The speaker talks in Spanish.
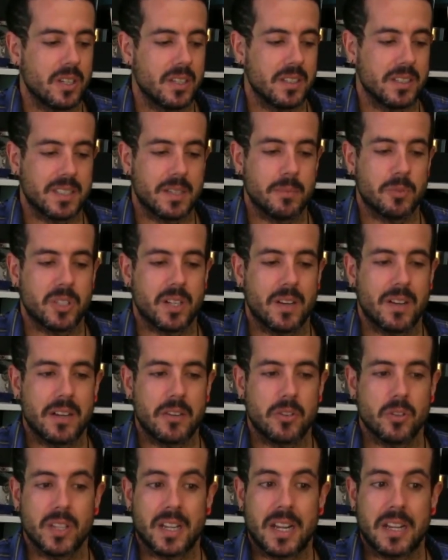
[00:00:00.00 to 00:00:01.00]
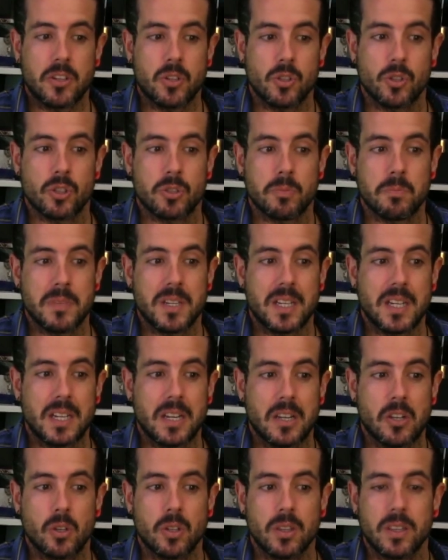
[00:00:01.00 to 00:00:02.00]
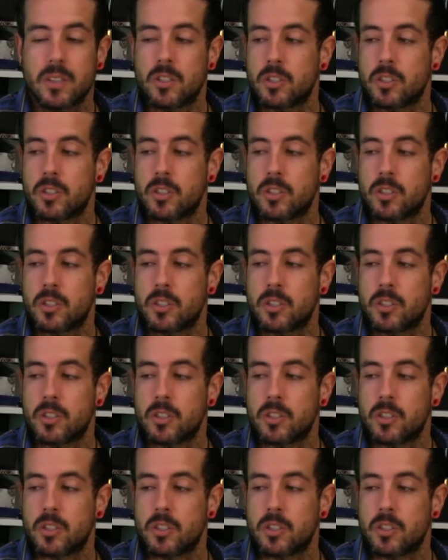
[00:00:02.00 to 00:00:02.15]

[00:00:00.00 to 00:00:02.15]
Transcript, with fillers: Estamos hablando del año 2012,